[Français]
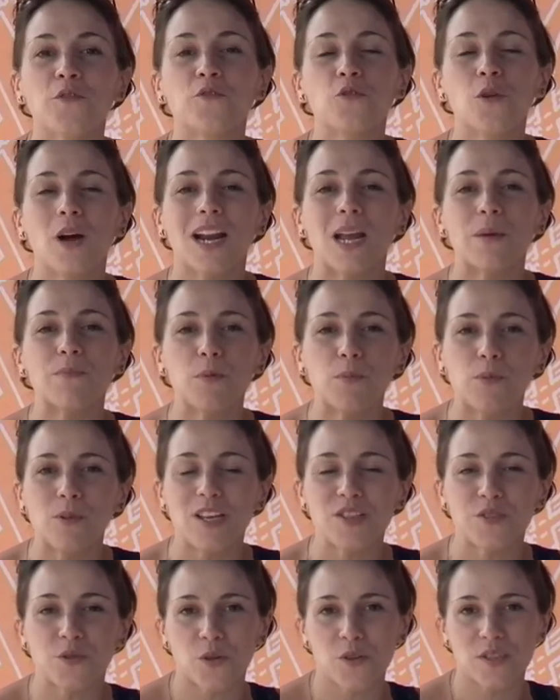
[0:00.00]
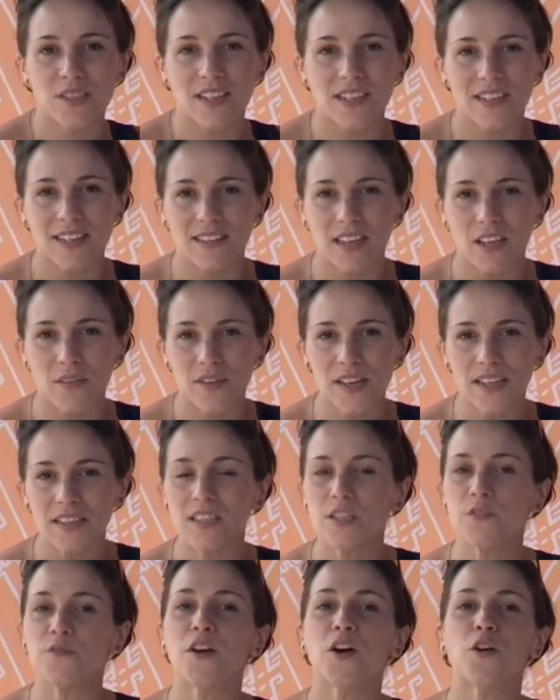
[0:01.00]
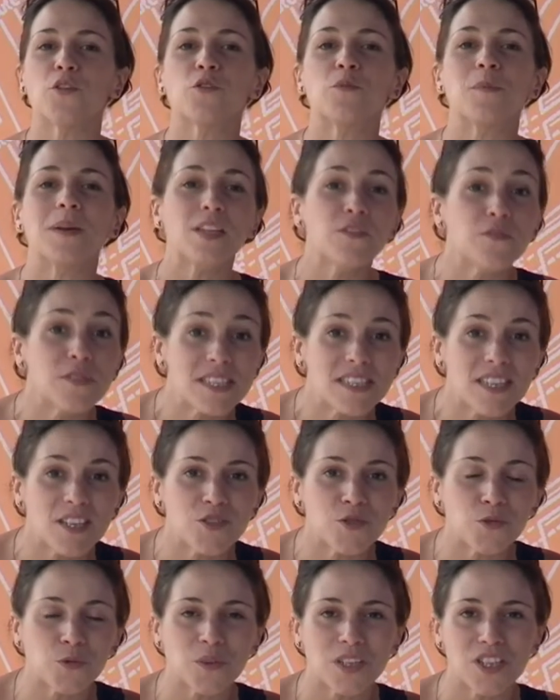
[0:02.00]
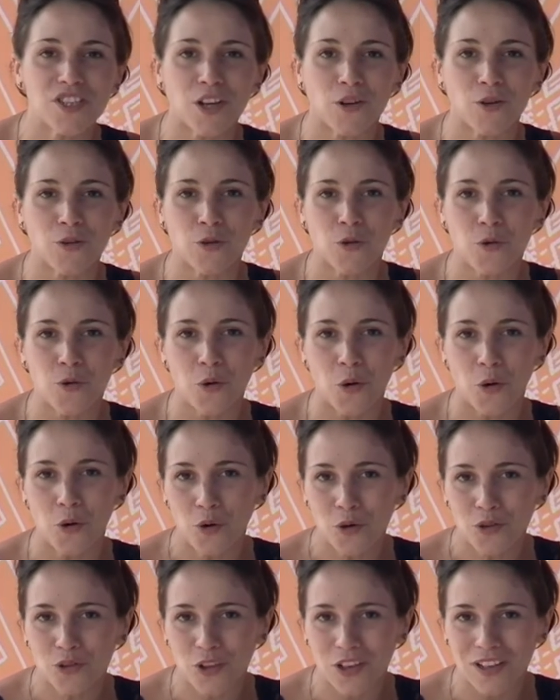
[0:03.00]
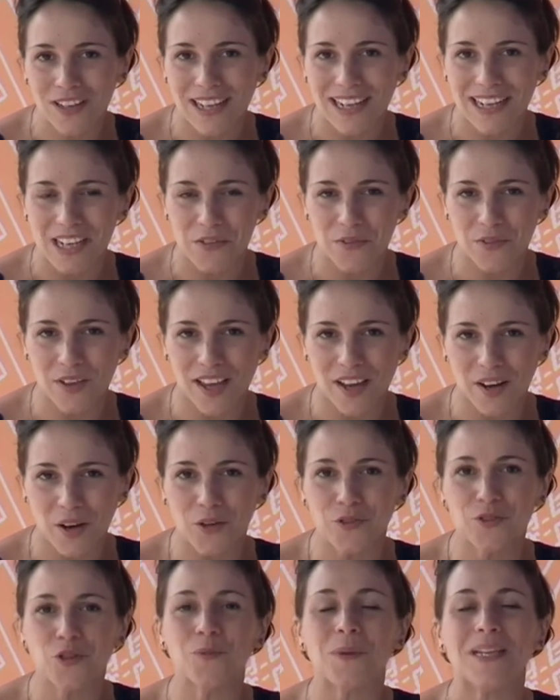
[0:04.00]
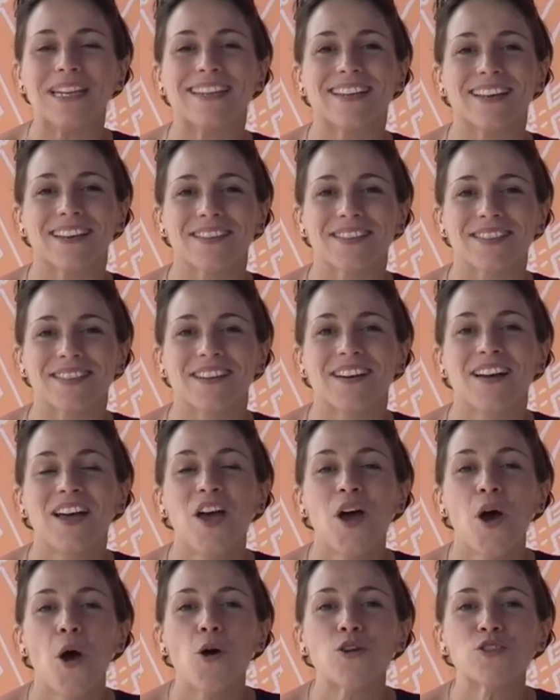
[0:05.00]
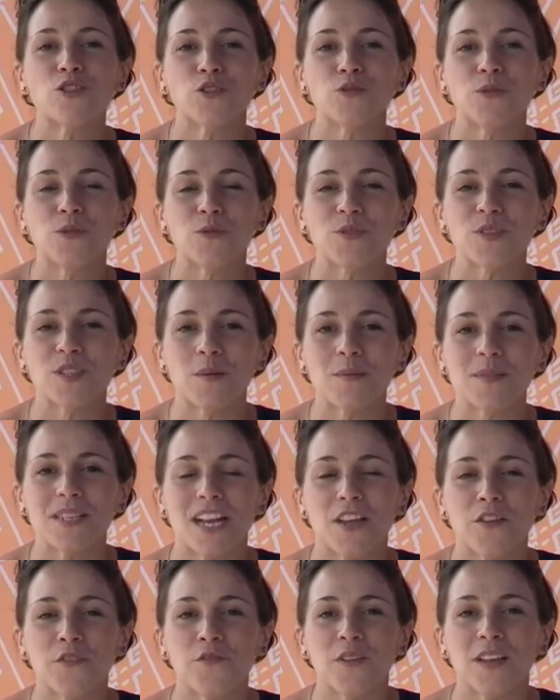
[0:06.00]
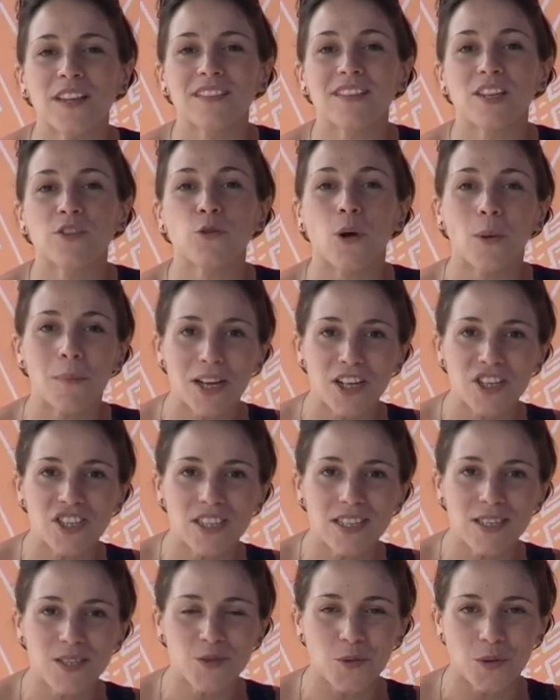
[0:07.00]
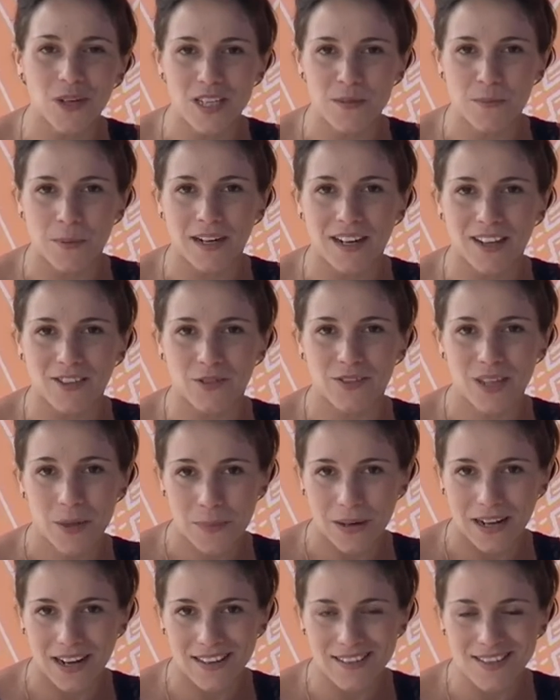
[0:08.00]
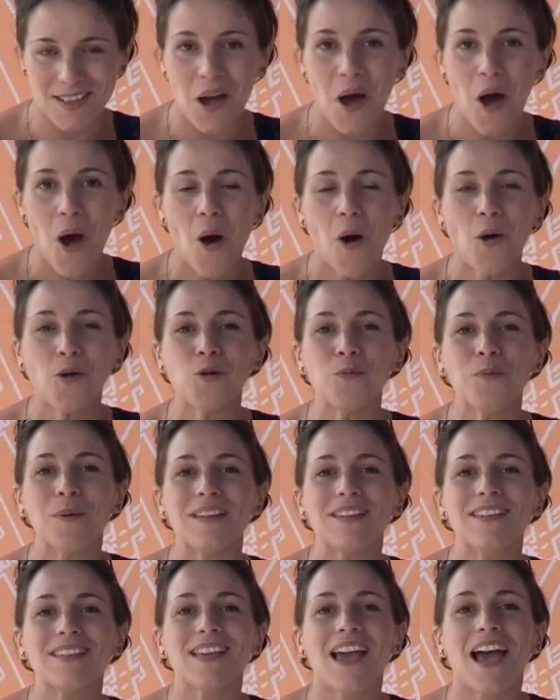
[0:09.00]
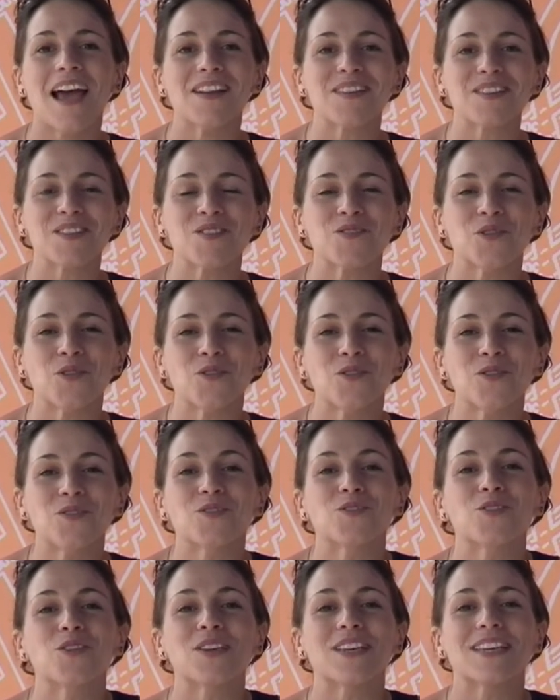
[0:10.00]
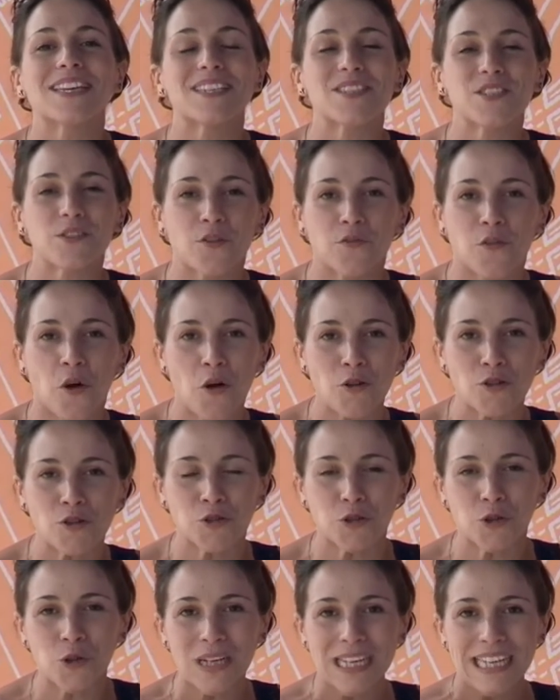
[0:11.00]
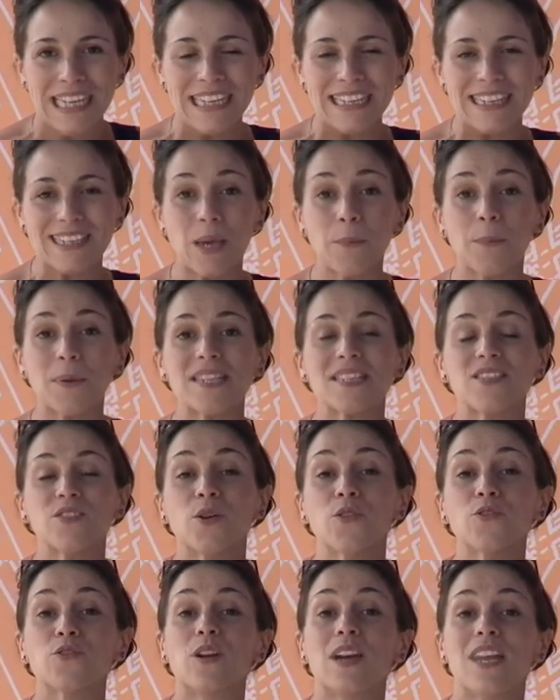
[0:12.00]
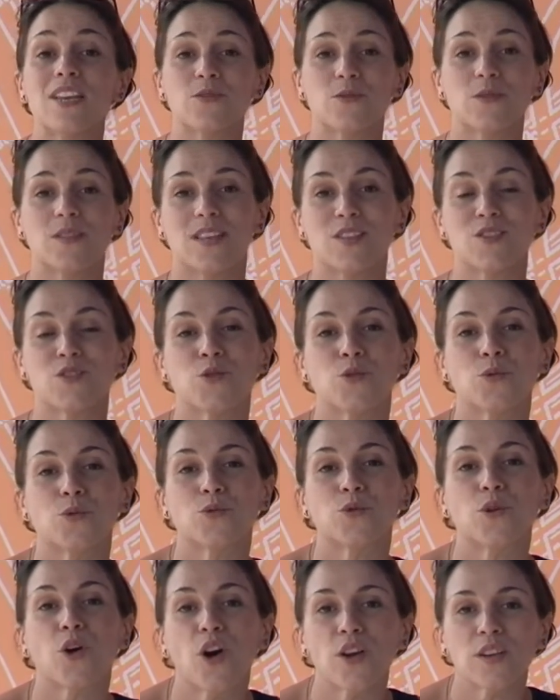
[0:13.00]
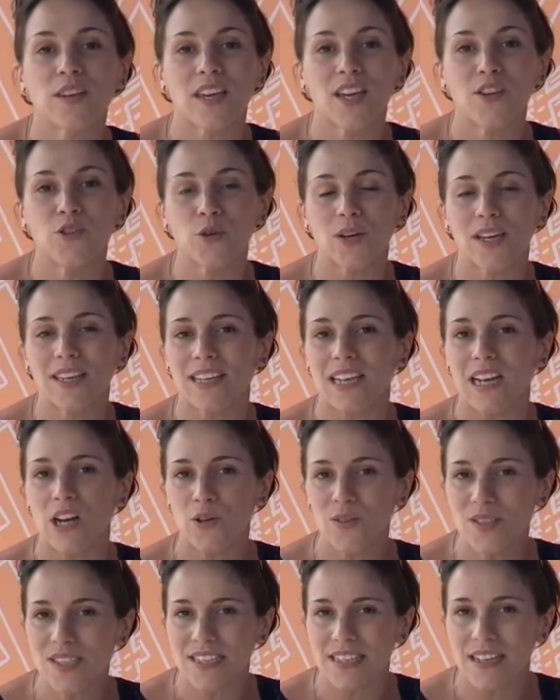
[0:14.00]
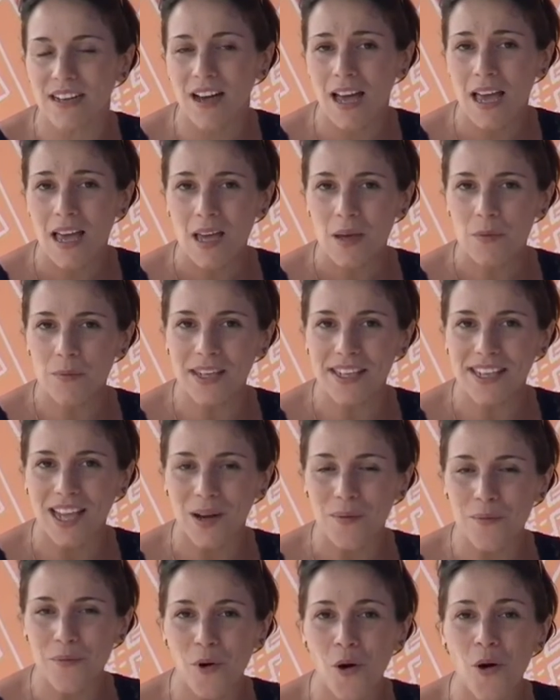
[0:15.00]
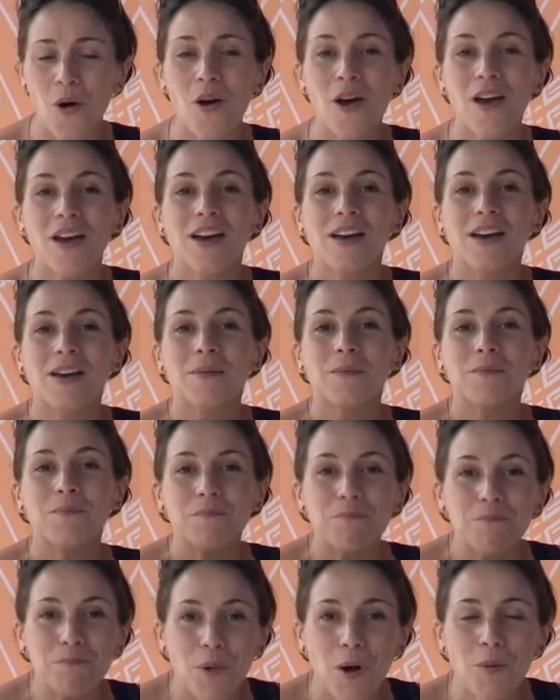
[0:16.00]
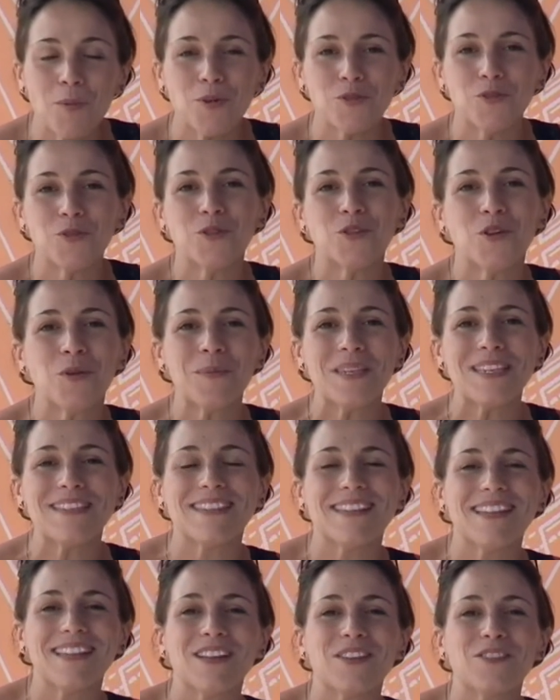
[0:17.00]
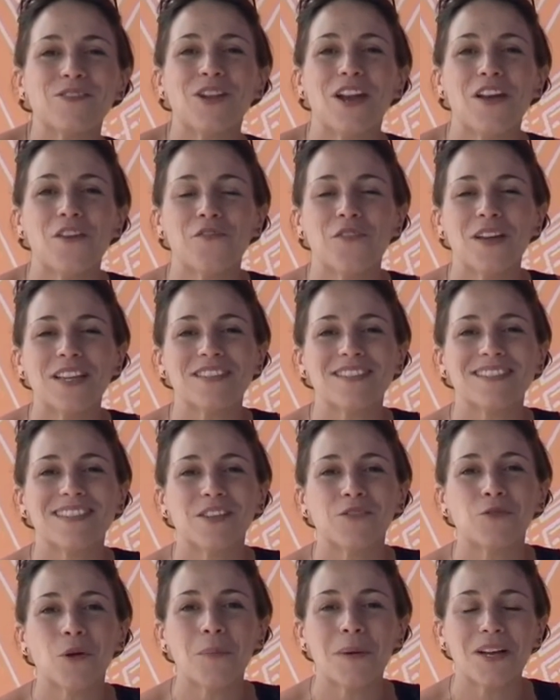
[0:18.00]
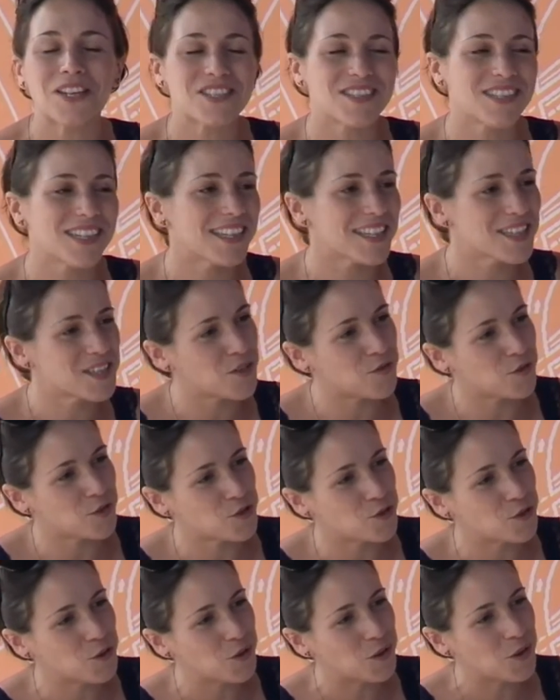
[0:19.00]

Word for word: voir la population lancienne à travers différentes manifestations qui jalonneront l'automne et l'hiver 2015. Aujourd'hui, nous sommes à la fête des trois marchés sur l'esplanade des Palettes, en compagnie à l'instant de Christophe Anchaud, qui est président de l'association du rock et du reggae l'ancien, mais également membre du comité de la fête des trois marchés. Christophe Anchaud,